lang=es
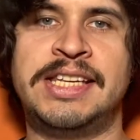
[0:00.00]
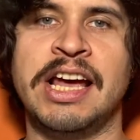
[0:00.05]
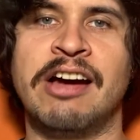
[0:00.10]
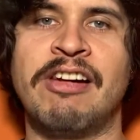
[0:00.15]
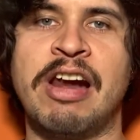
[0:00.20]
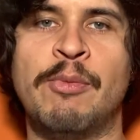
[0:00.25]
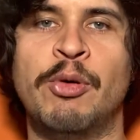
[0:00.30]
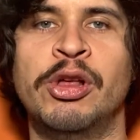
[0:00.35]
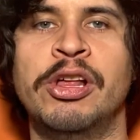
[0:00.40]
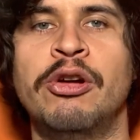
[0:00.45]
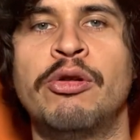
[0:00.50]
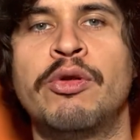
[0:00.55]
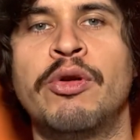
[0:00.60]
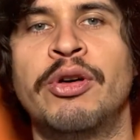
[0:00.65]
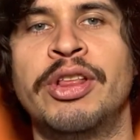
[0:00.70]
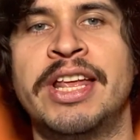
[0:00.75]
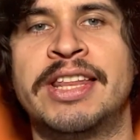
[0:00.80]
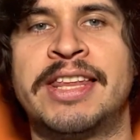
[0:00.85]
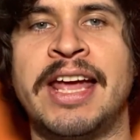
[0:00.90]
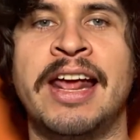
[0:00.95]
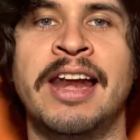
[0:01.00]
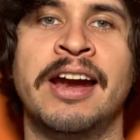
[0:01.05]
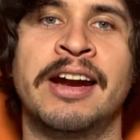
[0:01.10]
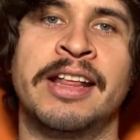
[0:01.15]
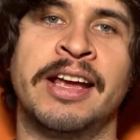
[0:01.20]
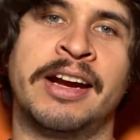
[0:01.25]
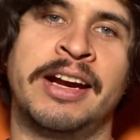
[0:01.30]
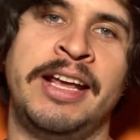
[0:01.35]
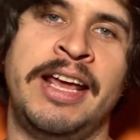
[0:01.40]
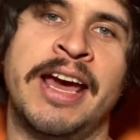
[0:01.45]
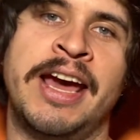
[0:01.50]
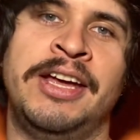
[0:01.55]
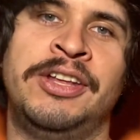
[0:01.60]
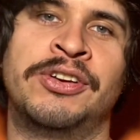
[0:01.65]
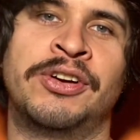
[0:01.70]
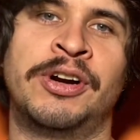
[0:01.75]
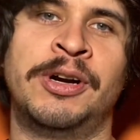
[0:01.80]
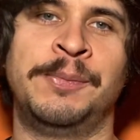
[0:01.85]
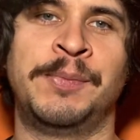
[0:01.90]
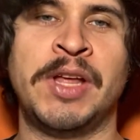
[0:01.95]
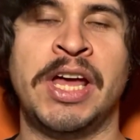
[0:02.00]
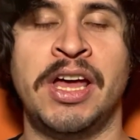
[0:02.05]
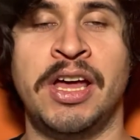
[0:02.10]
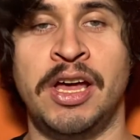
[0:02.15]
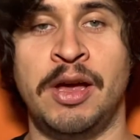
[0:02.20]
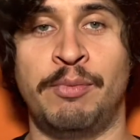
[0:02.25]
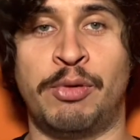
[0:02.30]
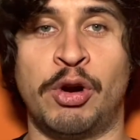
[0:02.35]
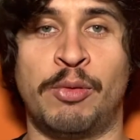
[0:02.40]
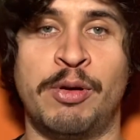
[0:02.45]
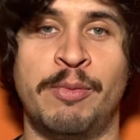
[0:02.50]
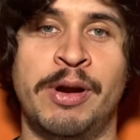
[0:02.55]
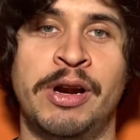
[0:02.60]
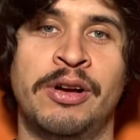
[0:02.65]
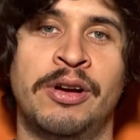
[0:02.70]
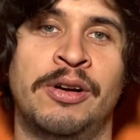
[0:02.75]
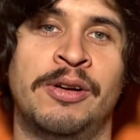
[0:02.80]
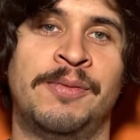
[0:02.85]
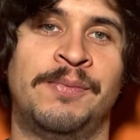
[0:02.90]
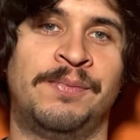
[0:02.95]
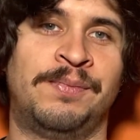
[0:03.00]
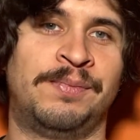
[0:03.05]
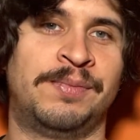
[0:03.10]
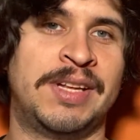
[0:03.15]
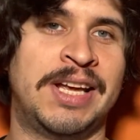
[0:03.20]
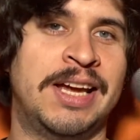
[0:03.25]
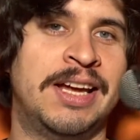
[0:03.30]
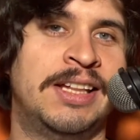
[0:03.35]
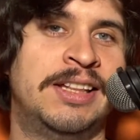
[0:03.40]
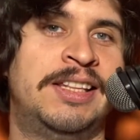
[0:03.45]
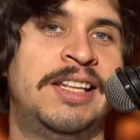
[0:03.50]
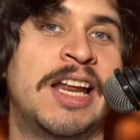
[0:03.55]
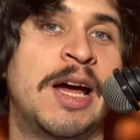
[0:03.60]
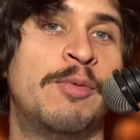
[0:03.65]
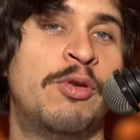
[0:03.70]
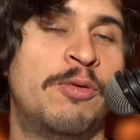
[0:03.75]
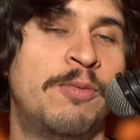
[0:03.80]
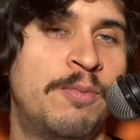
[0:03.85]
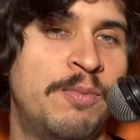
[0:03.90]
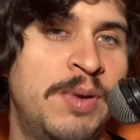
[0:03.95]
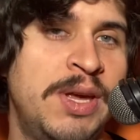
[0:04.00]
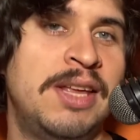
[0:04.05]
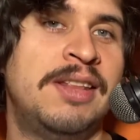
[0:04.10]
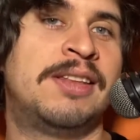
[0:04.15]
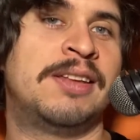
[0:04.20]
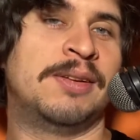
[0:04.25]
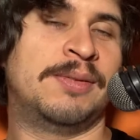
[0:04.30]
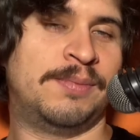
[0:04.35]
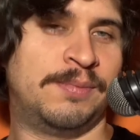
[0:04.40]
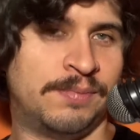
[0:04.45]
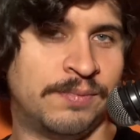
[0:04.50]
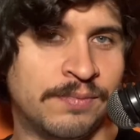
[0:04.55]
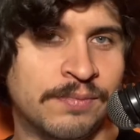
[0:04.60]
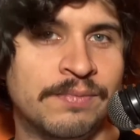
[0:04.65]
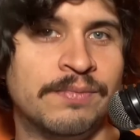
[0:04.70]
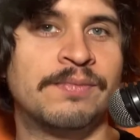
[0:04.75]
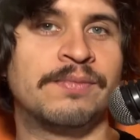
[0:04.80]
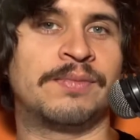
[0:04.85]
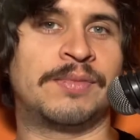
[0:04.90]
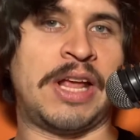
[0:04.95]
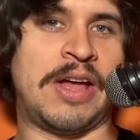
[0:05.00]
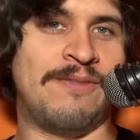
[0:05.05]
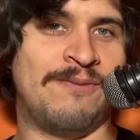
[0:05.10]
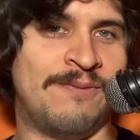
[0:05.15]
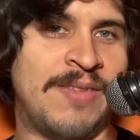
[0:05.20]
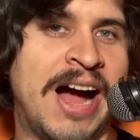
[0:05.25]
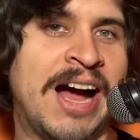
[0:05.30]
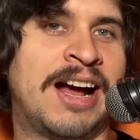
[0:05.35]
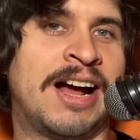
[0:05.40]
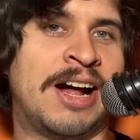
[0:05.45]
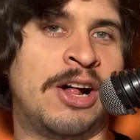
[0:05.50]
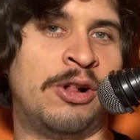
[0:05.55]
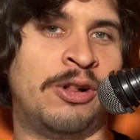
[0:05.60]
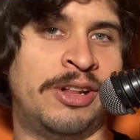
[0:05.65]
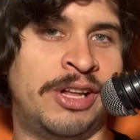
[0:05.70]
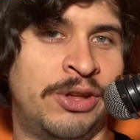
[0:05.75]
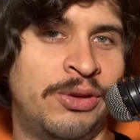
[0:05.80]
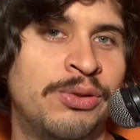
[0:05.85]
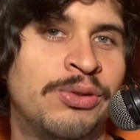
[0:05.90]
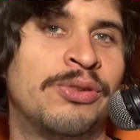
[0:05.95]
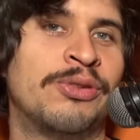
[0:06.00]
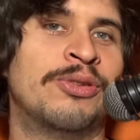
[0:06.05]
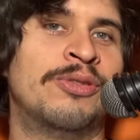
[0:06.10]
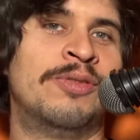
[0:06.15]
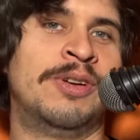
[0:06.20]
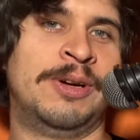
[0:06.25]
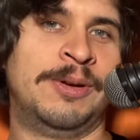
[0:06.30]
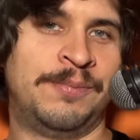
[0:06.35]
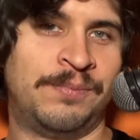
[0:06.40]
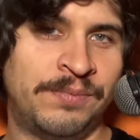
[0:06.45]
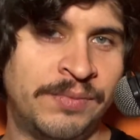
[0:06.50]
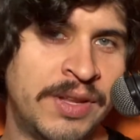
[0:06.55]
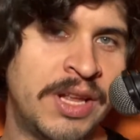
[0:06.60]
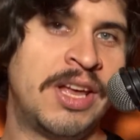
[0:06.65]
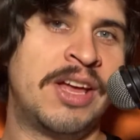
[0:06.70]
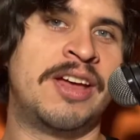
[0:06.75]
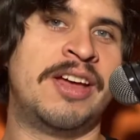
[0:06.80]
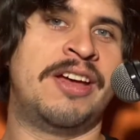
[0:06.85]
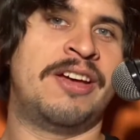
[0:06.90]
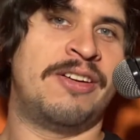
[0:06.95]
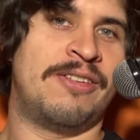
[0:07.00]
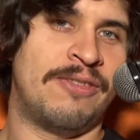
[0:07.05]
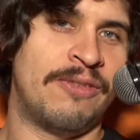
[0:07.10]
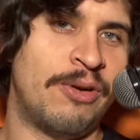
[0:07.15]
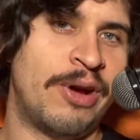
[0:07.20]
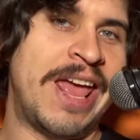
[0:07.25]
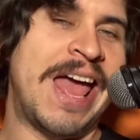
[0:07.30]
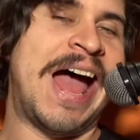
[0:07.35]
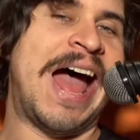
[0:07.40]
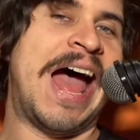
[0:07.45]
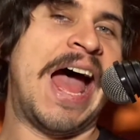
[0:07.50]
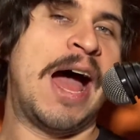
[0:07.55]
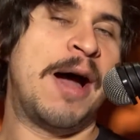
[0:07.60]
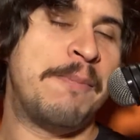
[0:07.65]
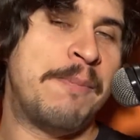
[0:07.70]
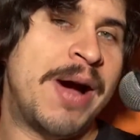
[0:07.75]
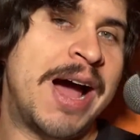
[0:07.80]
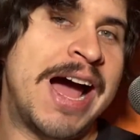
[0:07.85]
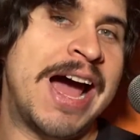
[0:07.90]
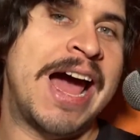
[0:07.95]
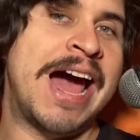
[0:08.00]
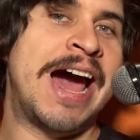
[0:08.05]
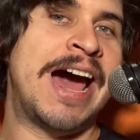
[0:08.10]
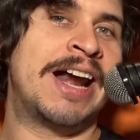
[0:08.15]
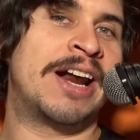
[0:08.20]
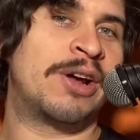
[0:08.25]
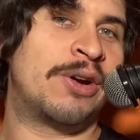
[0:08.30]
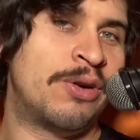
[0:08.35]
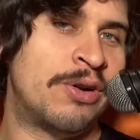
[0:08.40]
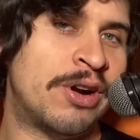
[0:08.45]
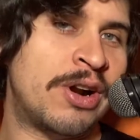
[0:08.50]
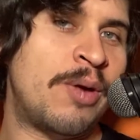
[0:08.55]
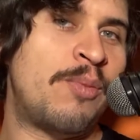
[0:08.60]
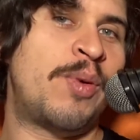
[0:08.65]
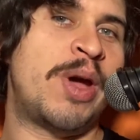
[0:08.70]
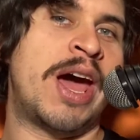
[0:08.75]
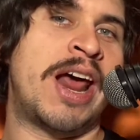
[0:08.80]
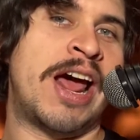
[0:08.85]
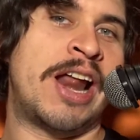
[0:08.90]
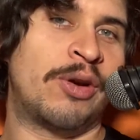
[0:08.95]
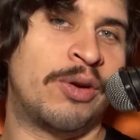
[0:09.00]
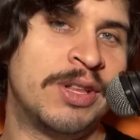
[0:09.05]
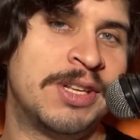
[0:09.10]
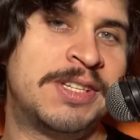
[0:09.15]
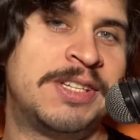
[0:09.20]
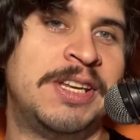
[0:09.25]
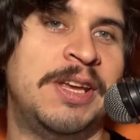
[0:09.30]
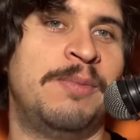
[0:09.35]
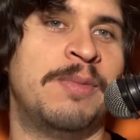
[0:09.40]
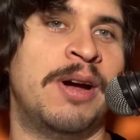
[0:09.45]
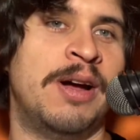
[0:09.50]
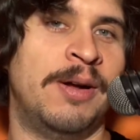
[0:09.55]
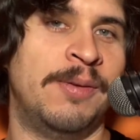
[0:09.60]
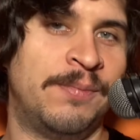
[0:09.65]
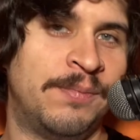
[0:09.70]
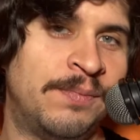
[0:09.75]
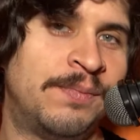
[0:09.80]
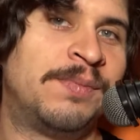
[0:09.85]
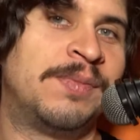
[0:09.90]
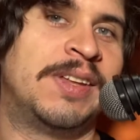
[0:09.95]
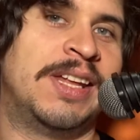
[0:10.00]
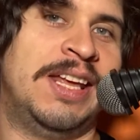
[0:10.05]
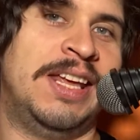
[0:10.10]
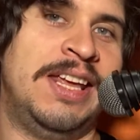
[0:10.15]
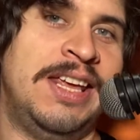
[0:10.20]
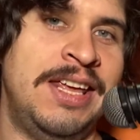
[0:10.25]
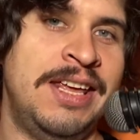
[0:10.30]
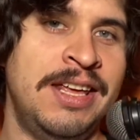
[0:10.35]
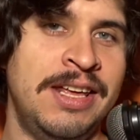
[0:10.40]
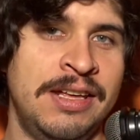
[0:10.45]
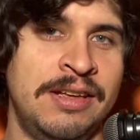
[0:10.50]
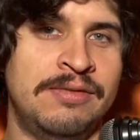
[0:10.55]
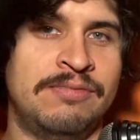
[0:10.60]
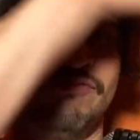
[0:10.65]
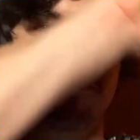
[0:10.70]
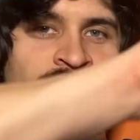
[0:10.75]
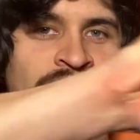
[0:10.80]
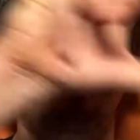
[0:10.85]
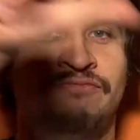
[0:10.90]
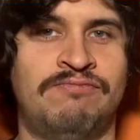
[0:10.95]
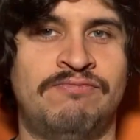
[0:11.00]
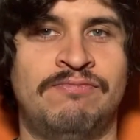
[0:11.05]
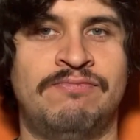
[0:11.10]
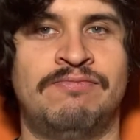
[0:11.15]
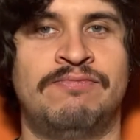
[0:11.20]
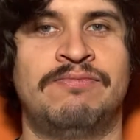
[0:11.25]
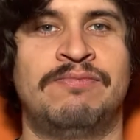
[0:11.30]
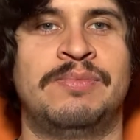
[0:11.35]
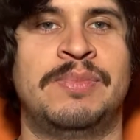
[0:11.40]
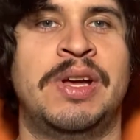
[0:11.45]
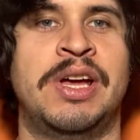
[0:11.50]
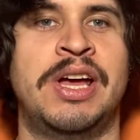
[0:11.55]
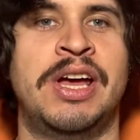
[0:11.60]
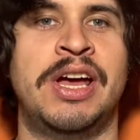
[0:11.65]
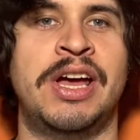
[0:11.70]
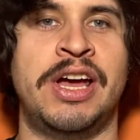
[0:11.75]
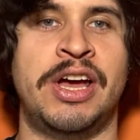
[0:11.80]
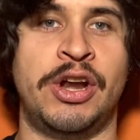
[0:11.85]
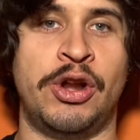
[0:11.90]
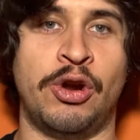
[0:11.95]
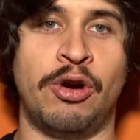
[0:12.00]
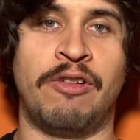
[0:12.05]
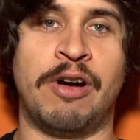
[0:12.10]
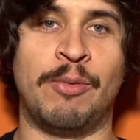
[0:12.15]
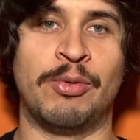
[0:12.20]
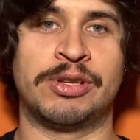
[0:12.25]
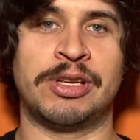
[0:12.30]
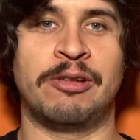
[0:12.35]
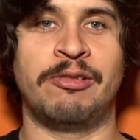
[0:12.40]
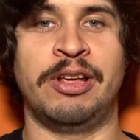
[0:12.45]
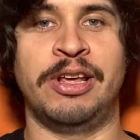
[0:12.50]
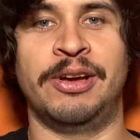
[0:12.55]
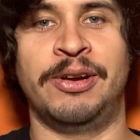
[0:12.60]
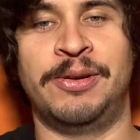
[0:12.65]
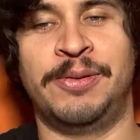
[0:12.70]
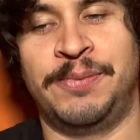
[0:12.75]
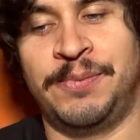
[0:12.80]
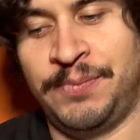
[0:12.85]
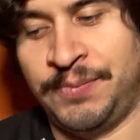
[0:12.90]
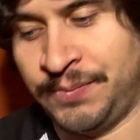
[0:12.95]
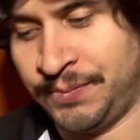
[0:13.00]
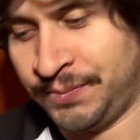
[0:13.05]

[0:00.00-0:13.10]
Y si hablamos de lo nuevo de Tyler the Creator, pero primero, tírame un beat bajado de YouTube. Voy a amagar con rapear algo encima y nos vamos al video.